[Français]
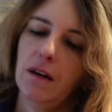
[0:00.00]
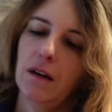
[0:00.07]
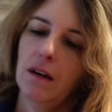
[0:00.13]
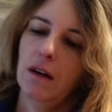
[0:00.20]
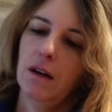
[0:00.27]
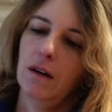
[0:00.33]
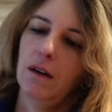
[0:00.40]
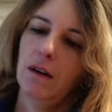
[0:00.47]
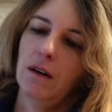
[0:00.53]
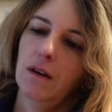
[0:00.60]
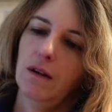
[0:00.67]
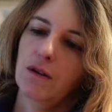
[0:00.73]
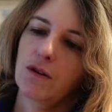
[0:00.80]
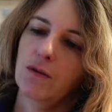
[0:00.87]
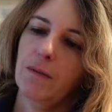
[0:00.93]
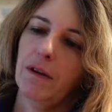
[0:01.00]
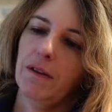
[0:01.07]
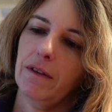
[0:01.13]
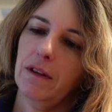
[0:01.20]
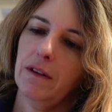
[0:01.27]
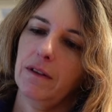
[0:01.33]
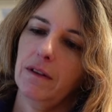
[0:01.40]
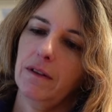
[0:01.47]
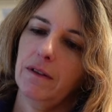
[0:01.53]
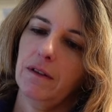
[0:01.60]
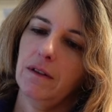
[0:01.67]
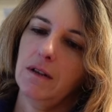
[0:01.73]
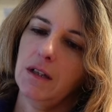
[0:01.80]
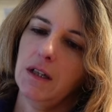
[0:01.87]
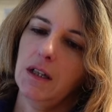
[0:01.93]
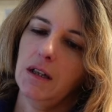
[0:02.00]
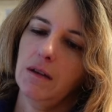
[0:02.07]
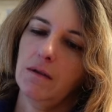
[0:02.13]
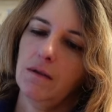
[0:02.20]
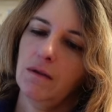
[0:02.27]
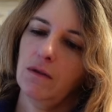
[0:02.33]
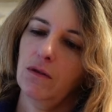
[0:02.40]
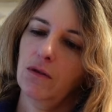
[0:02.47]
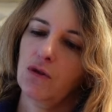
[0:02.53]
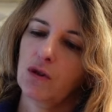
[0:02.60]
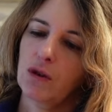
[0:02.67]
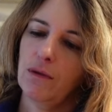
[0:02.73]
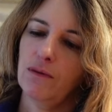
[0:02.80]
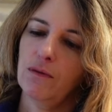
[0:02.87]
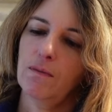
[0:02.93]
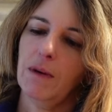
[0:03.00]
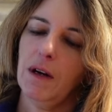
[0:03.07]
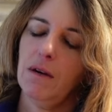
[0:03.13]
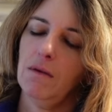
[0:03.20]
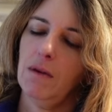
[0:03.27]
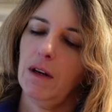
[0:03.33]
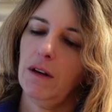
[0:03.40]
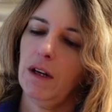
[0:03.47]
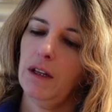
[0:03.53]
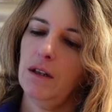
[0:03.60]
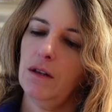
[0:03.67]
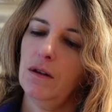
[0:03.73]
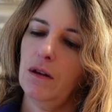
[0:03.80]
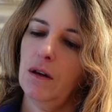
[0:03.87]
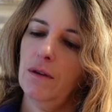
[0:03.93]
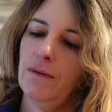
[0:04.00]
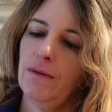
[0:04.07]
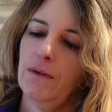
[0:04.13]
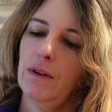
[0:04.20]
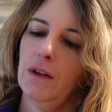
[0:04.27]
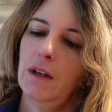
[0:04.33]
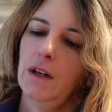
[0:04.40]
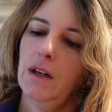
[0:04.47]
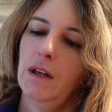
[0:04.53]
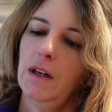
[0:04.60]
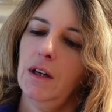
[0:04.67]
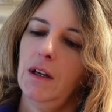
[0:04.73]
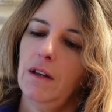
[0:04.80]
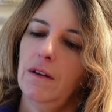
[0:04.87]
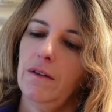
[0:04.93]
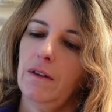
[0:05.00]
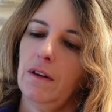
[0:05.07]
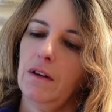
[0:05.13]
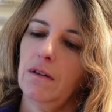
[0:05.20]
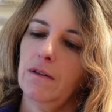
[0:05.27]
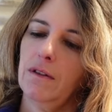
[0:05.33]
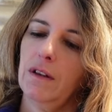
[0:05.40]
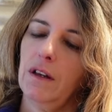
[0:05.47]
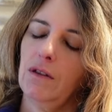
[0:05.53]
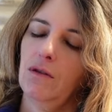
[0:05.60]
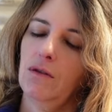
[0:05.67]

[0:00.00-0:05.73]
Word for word: euh, je pense, l'intensité de chauffe ou pas. Ouais, regardez, 9, 55